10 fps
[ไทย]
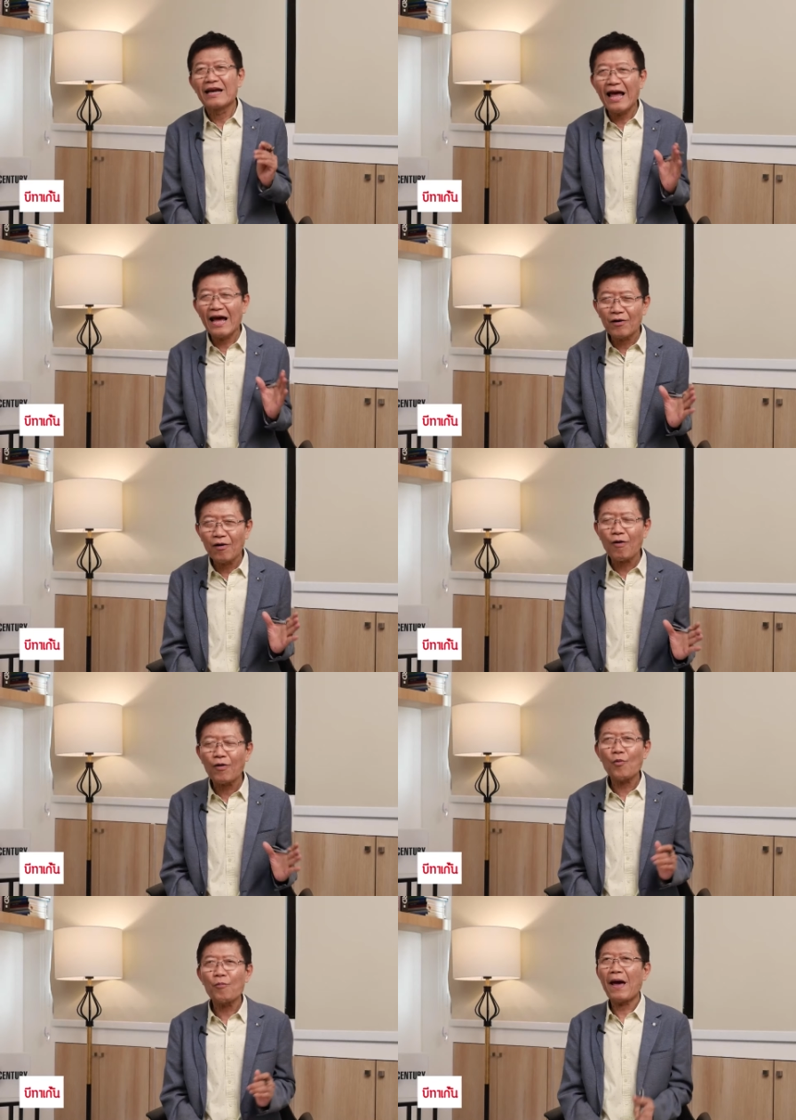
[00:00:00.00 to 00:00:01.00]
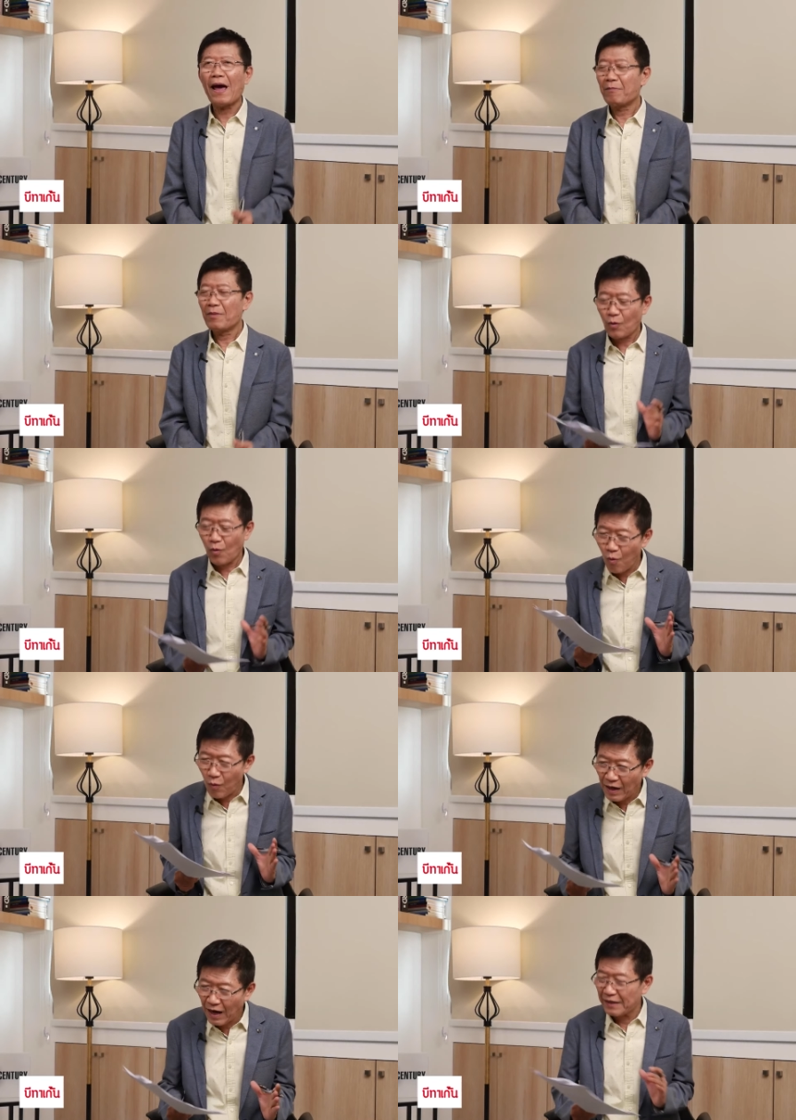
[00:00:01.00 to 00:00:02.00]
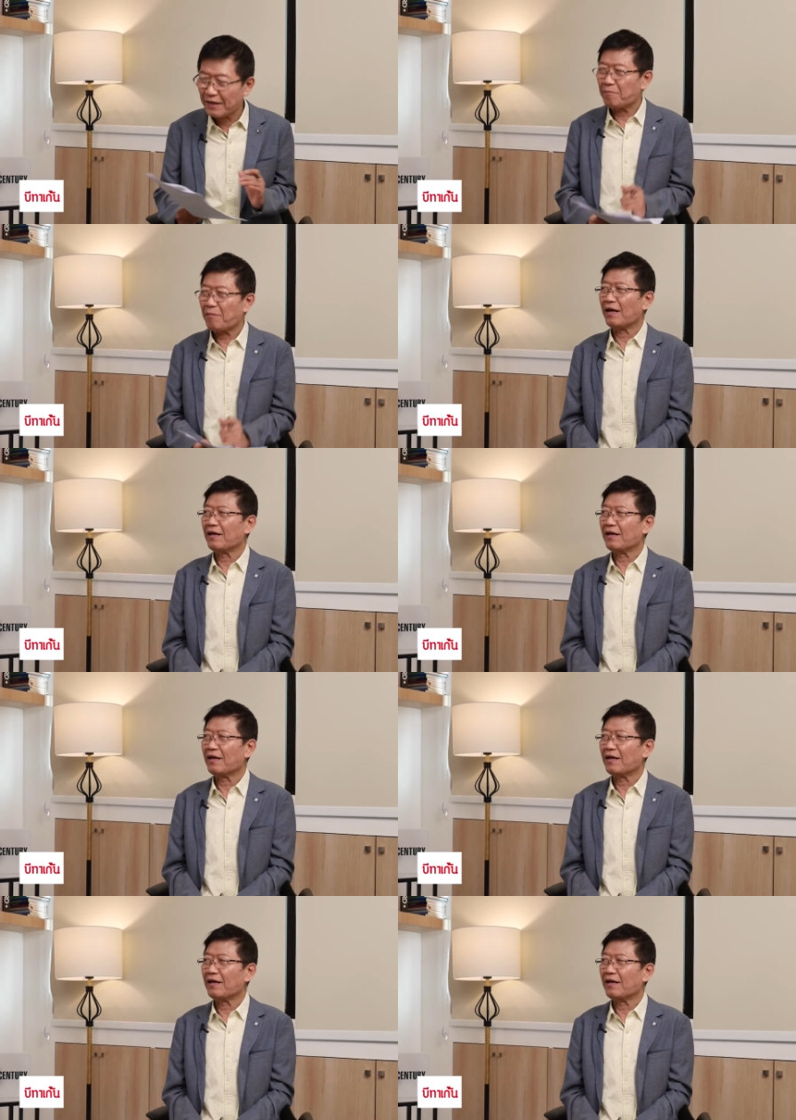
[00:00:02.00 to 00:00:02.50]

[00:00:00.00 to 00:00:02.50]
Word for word: และนอกรูปแบบคู่ขนานกันไป